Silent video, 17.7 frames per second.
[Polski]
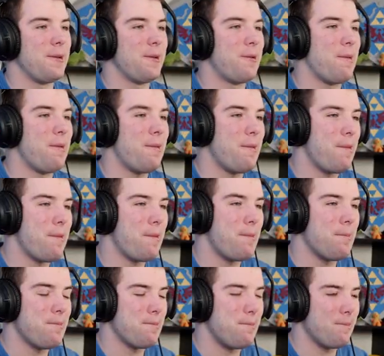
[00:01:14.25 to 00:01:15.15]

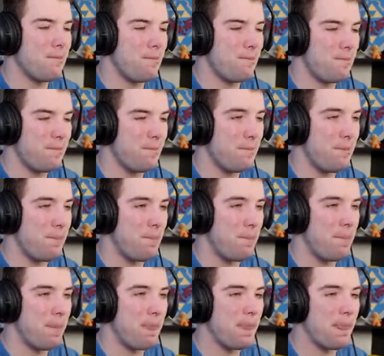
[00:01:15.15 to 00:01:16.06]
O...
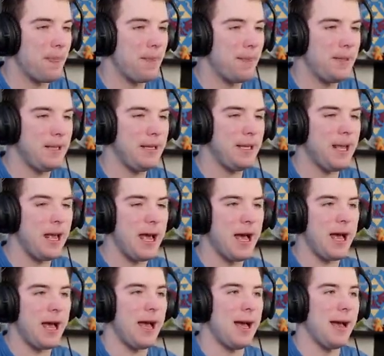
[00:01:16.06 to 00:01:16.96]
Hmm...
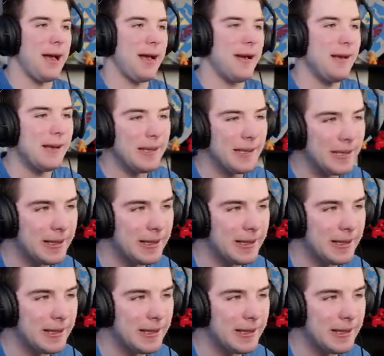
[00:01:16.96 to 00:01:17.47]
Tak...